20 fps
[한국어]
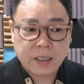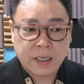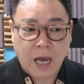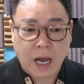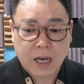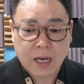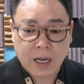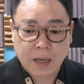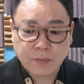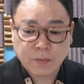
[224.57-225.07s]

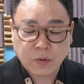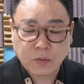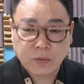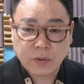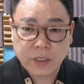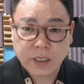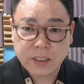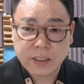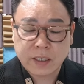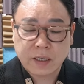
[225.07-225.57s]
약한
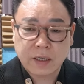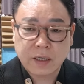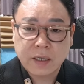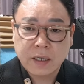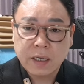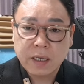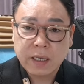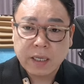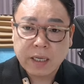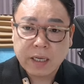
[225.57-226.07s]
부분에서
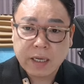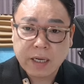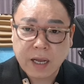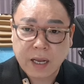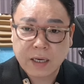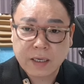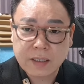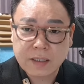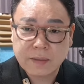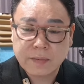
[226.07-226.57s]

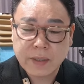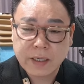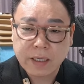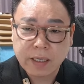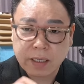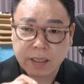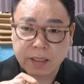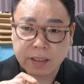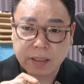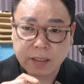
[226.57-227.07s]

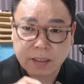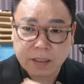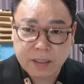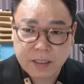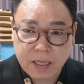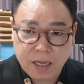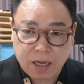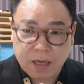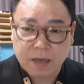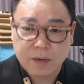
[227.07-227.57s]
깔끔하게
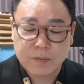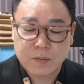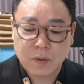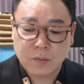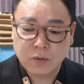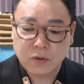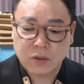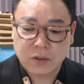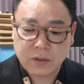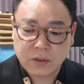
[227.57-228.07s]
탁
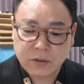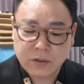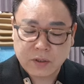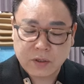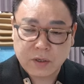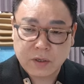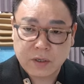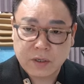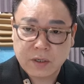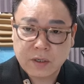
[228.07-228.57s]
멈추는
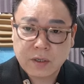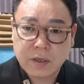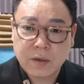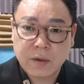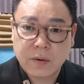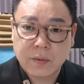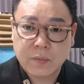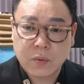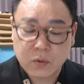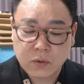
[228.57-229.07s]
걸
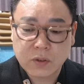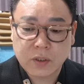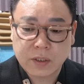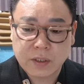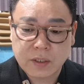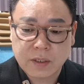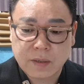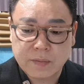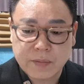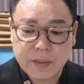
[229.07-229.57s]
볼 수
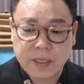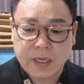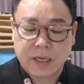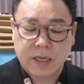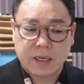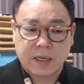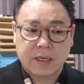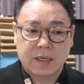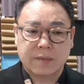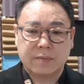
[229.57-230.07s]
있을 겁니다.